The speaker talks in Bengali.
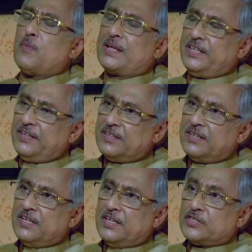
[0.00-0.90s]
আছে কোনো ব্যাপার
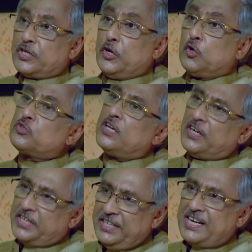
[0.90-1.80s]
না রবিবার
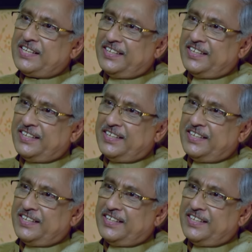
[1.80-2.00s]
ওকে মেকেই